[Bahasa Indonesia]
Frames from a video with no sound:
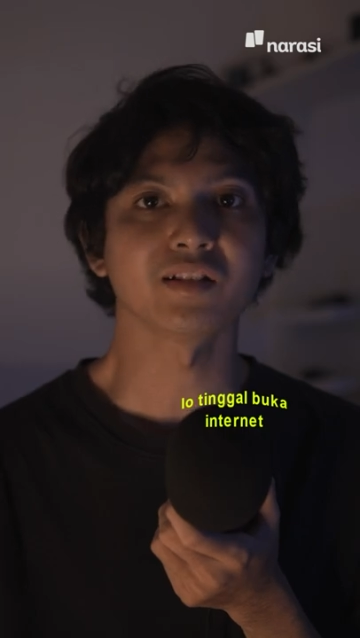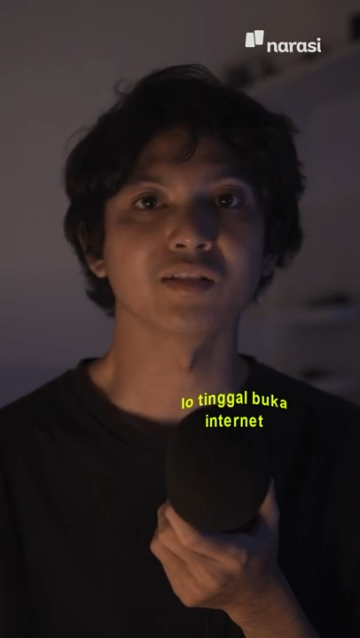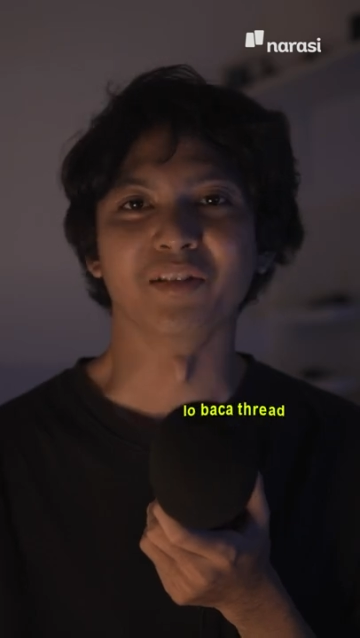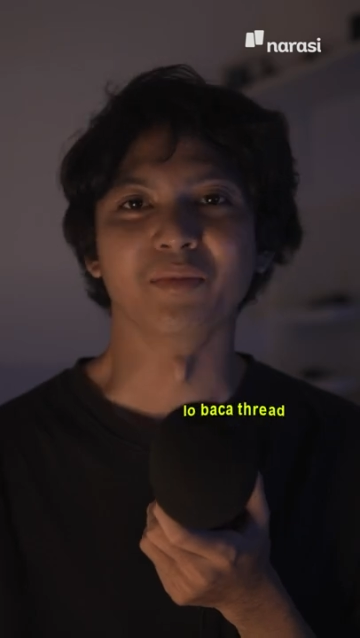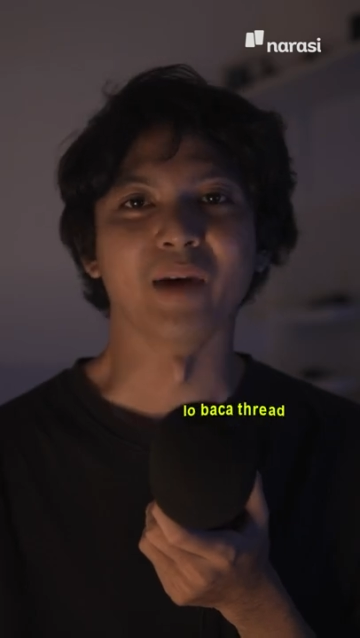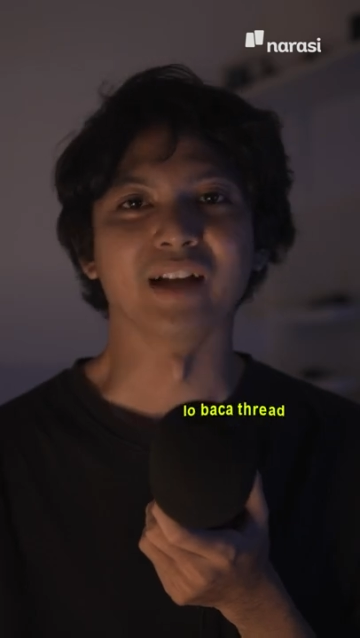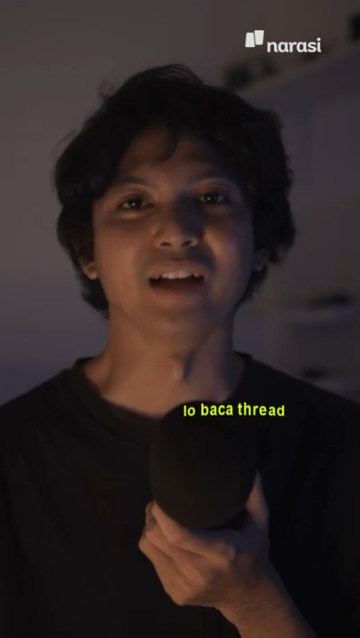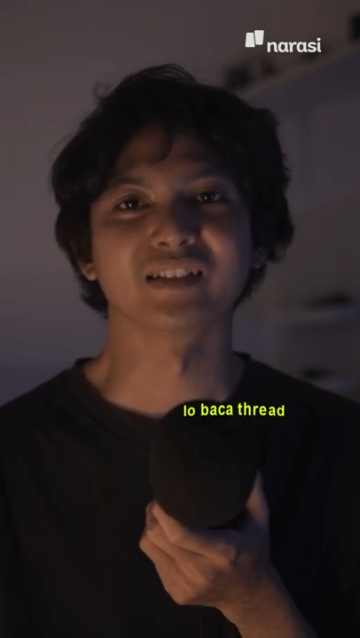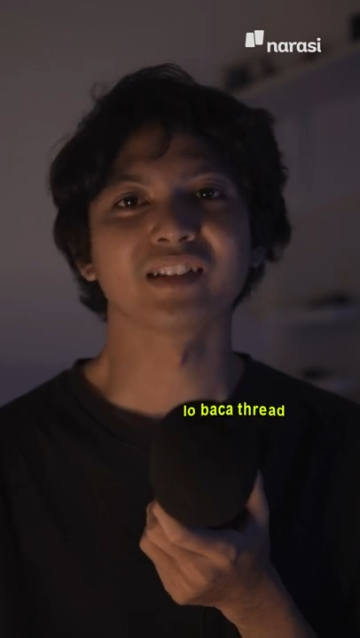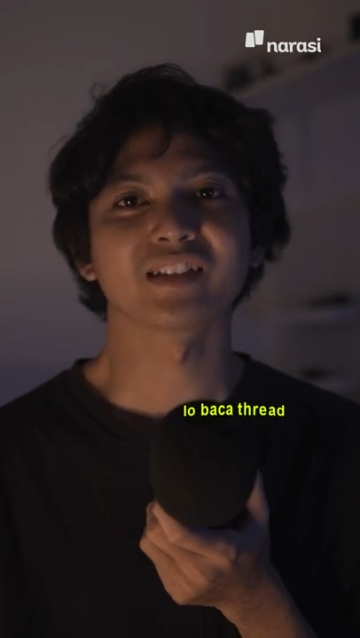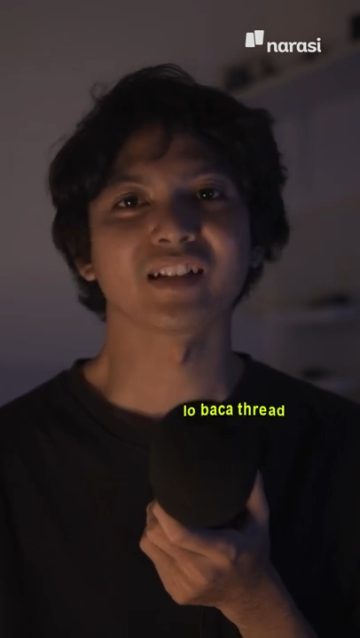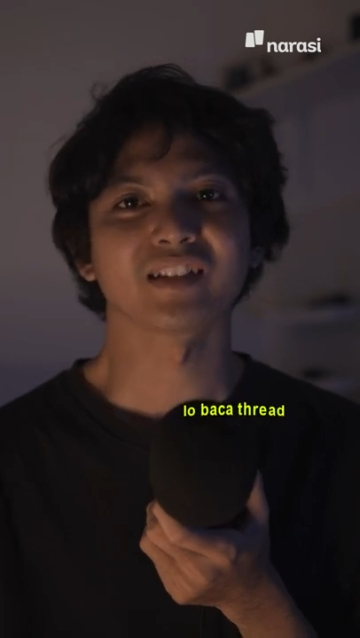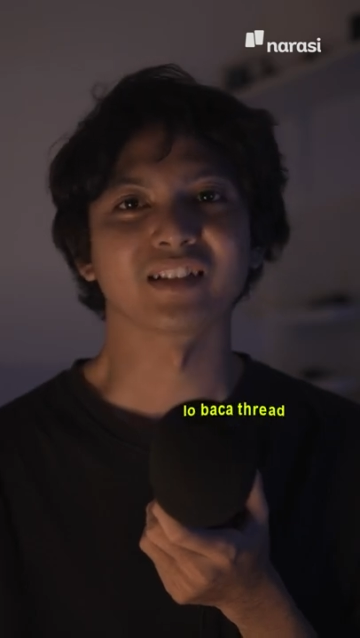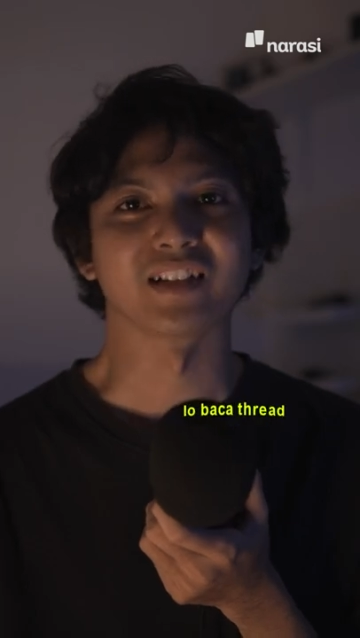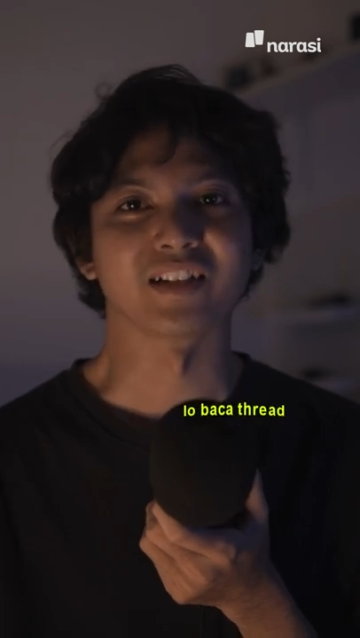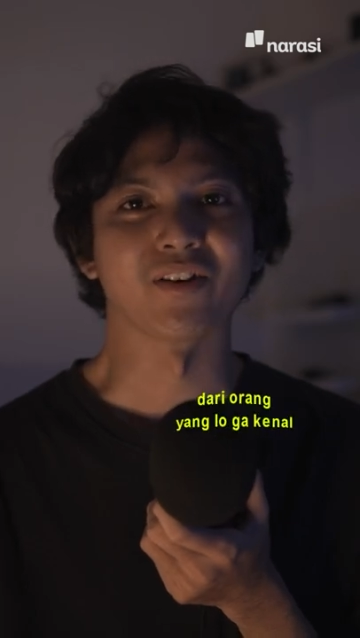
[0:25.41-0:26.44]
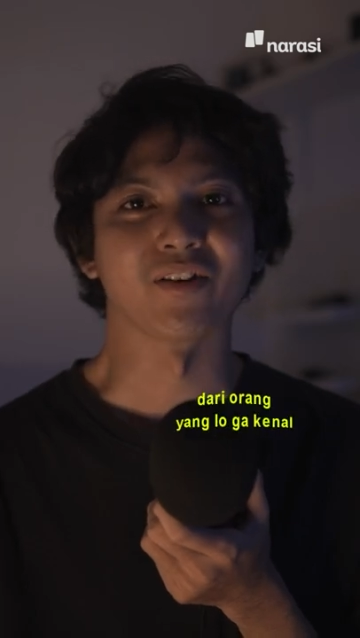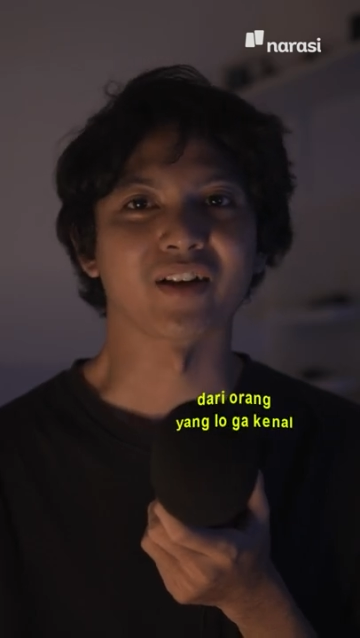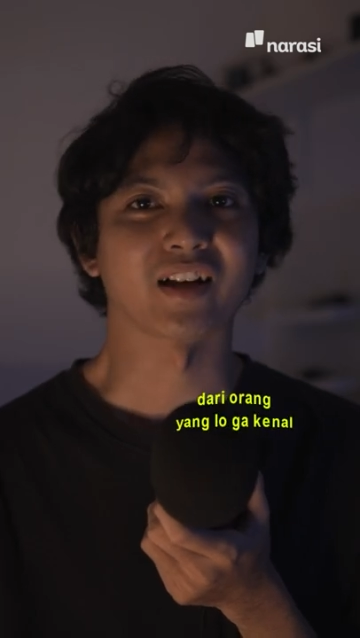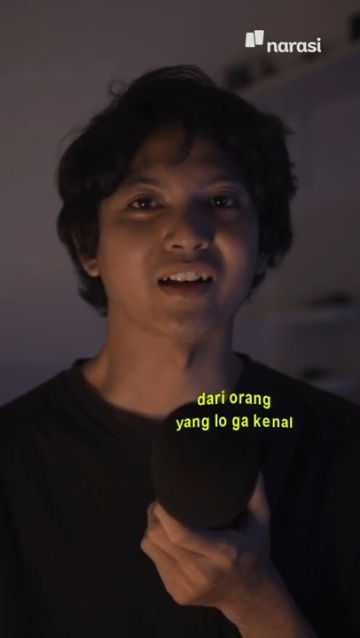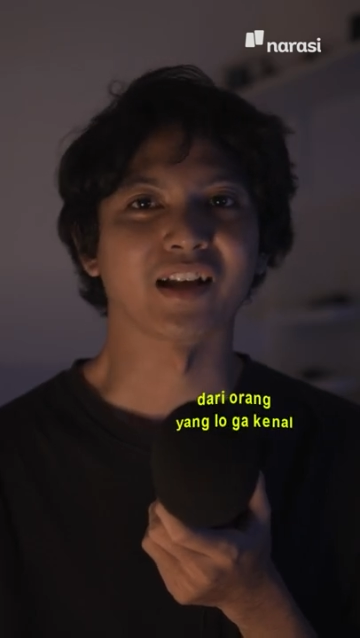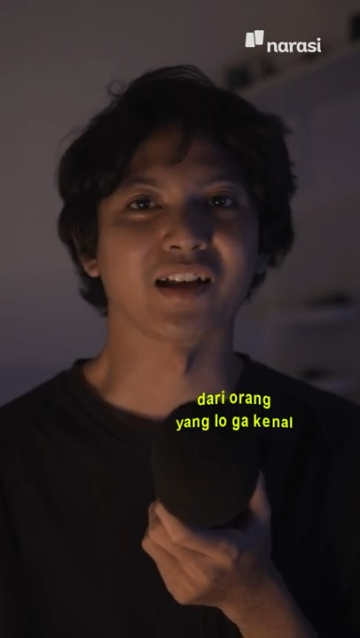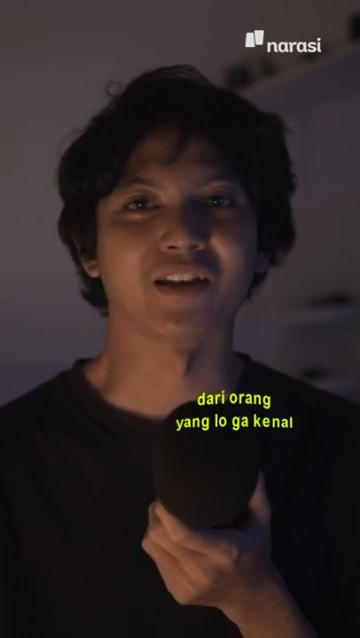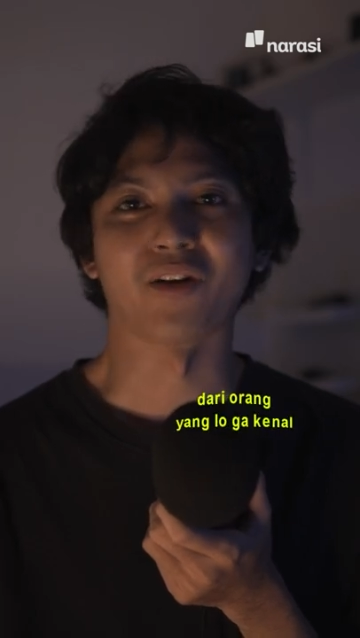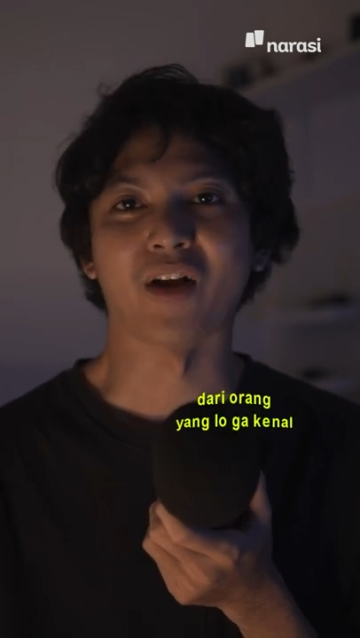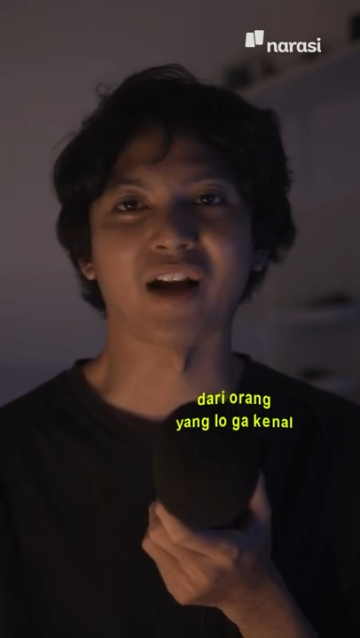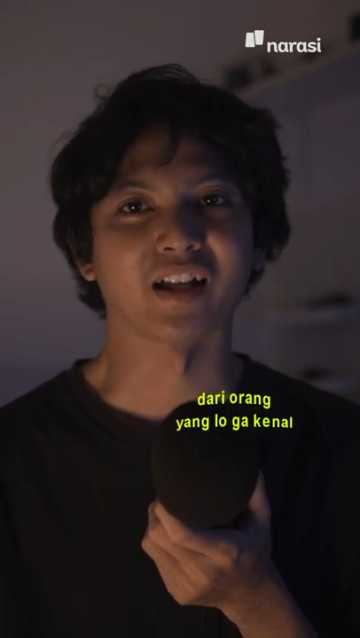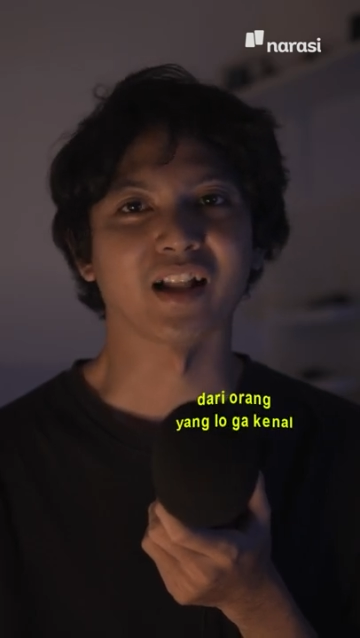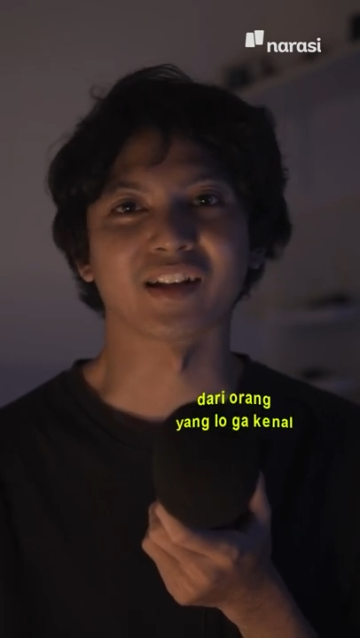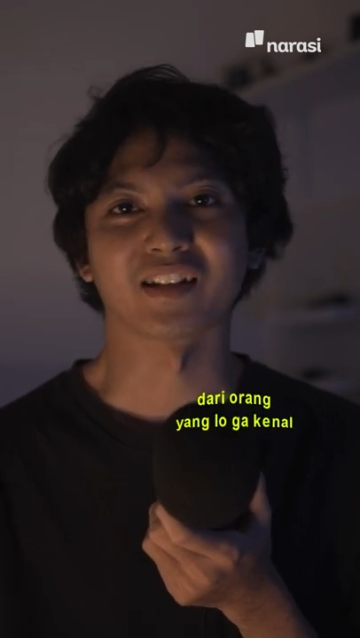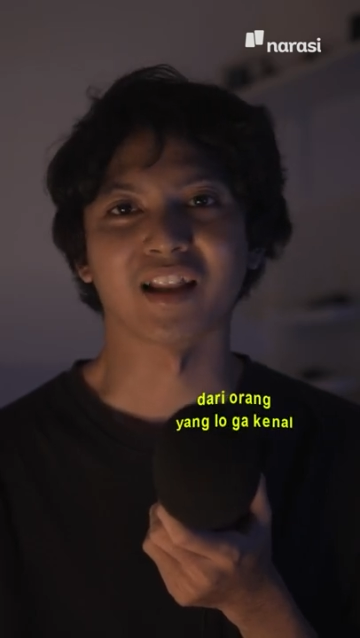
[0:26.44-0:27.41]
ya lu baca tweet dari orang yang lu
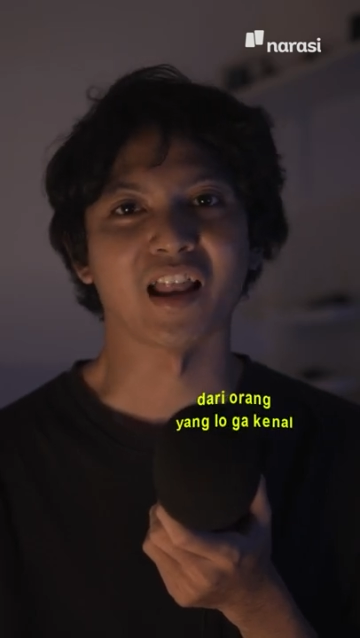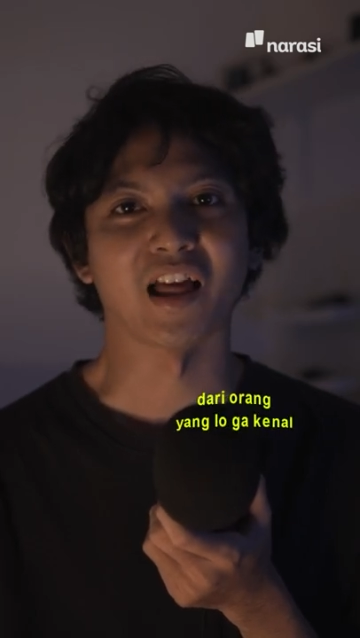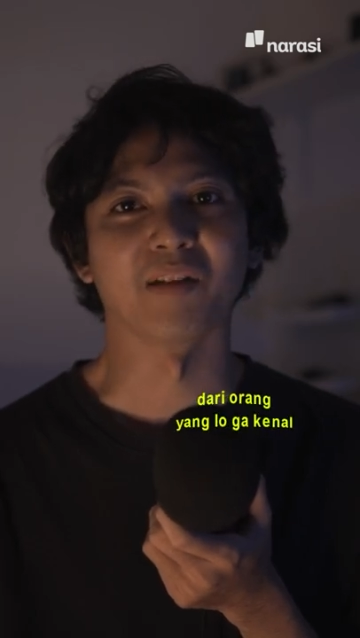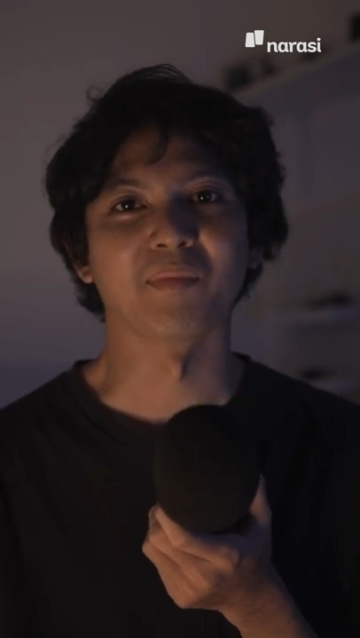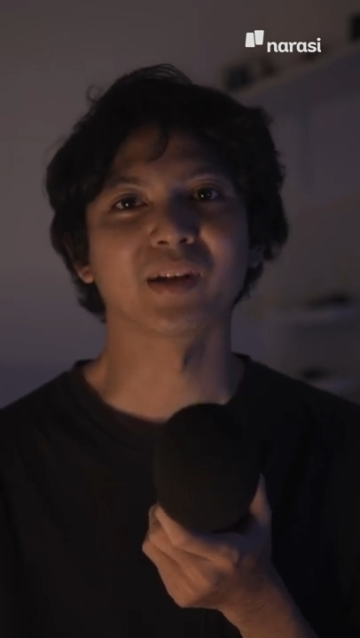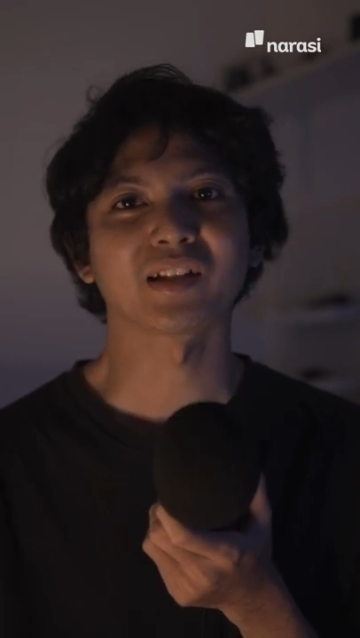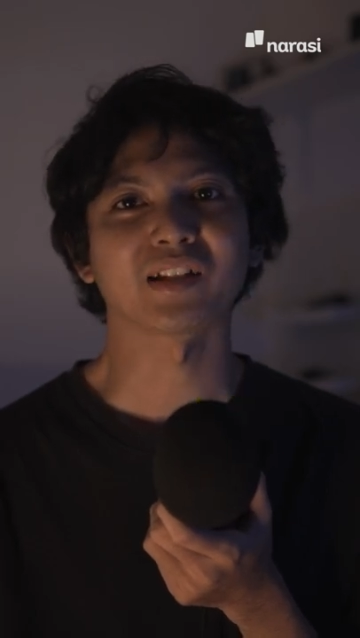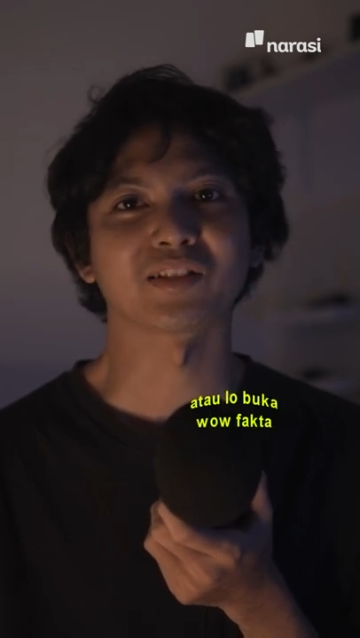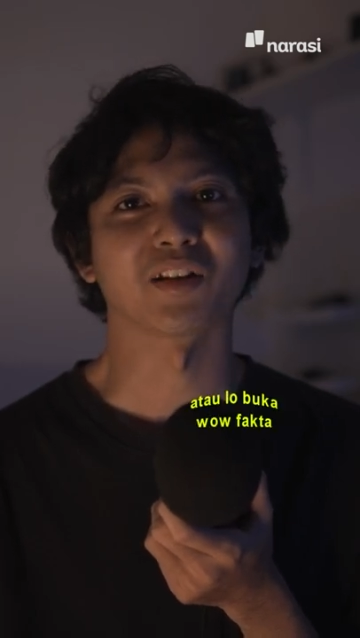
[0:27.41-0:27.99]
gak kenal-kenal amat,